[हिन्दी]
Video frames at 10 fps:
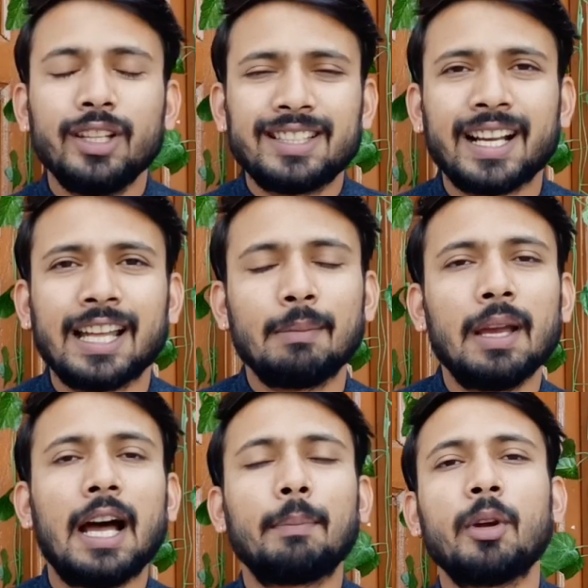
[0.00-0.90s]
तो इस चक्कर में
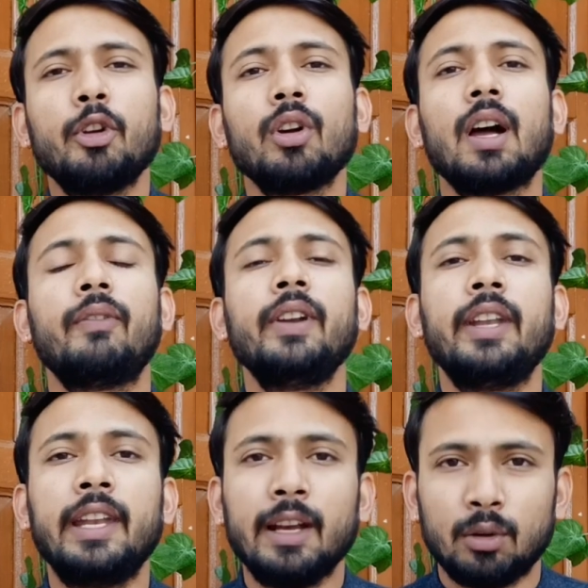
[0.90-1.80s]
आपका वीडियो काफ़ी
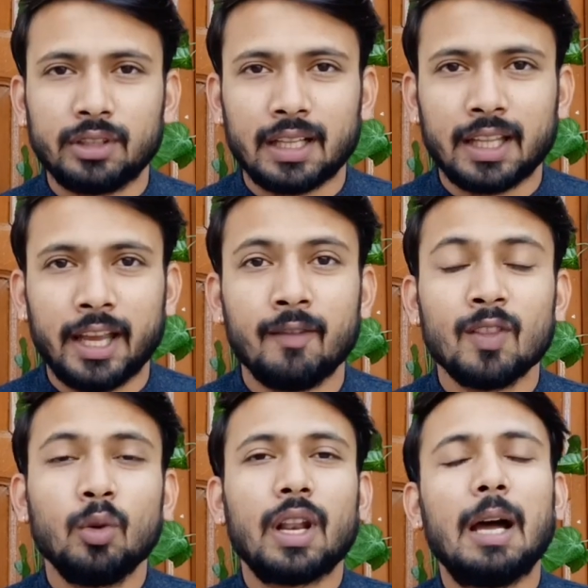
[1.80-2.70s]
डिले हो जाता है
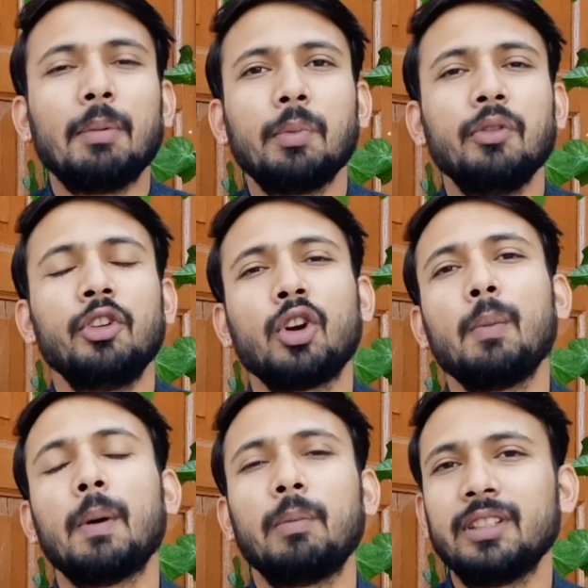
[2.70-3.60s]
और आप अपनी वीडियो को
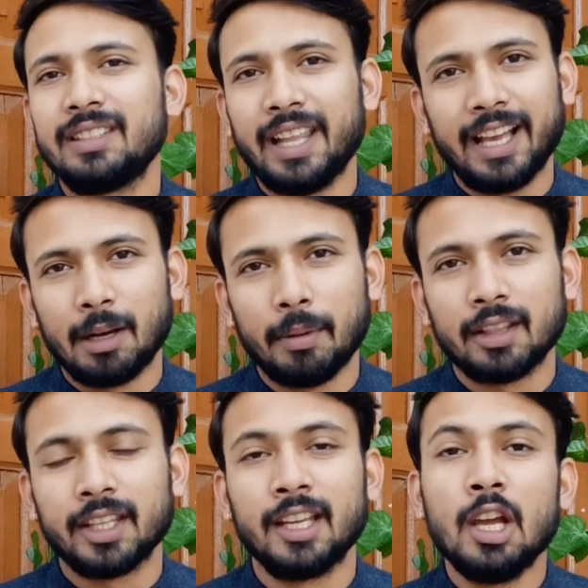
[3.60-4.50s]
पब्लिश नहीं कर
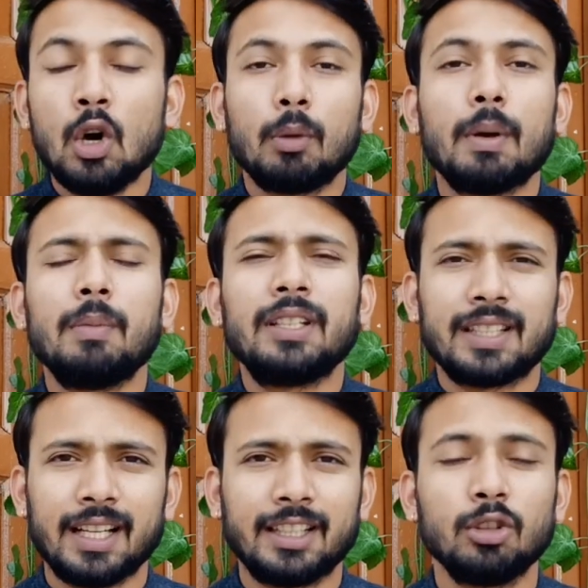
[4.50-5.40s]
पाते हैं और पब्लिश
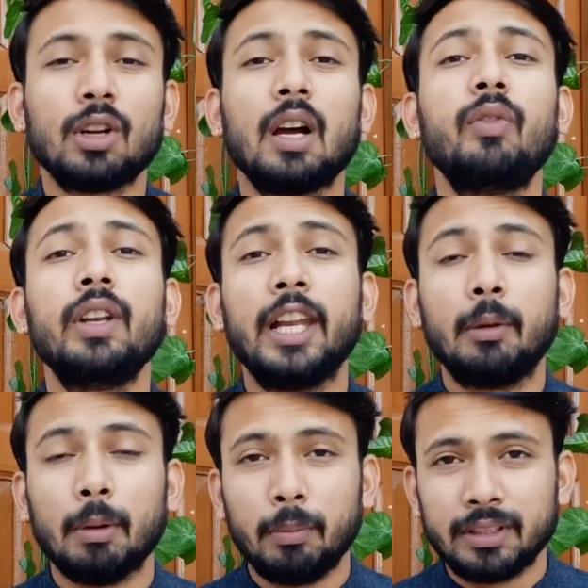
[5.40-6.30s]
करते हैं तो काफ़ी
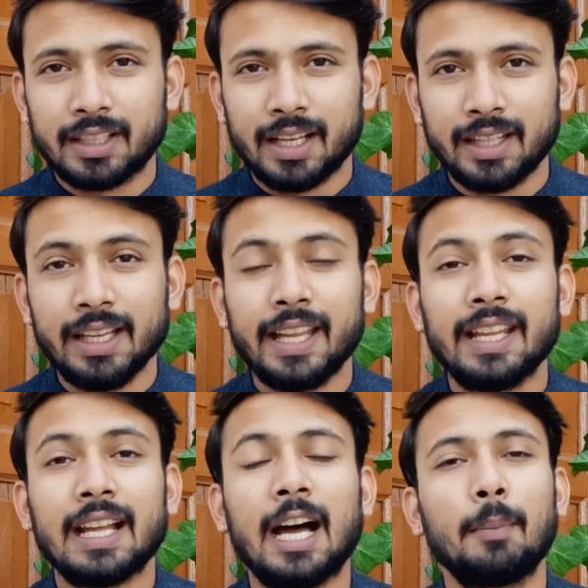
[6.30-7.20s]
लेट पब्लिश करते हैं लेकिन